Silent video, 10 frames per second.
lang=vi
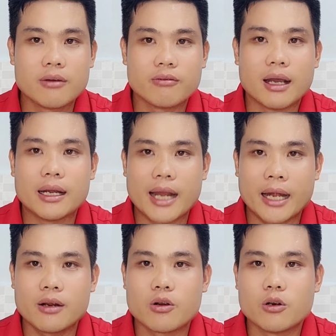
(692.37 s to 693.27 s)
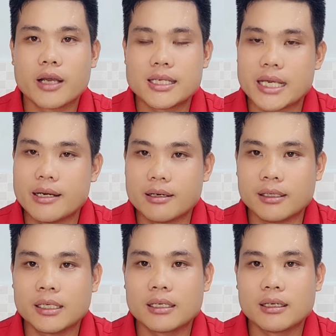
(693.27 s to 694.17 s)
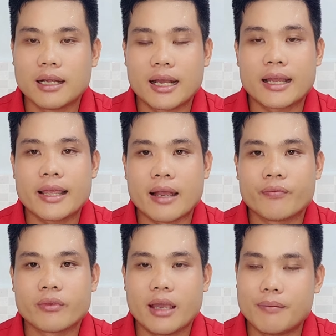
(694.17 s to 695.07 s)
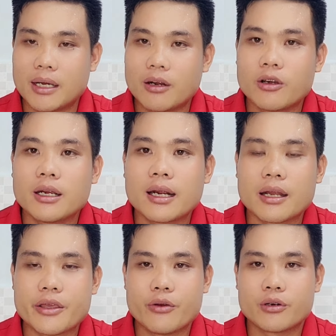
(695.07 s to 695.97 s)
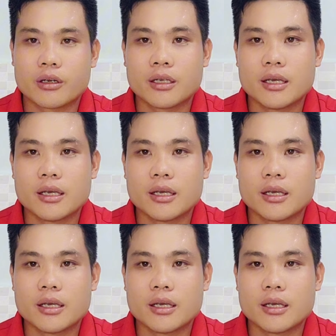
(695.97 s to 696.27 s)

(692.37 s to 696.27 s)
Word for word: và hình ảnh của nghệ sĩ nữa ha cả nhà em đã nói rất là nhiều rồi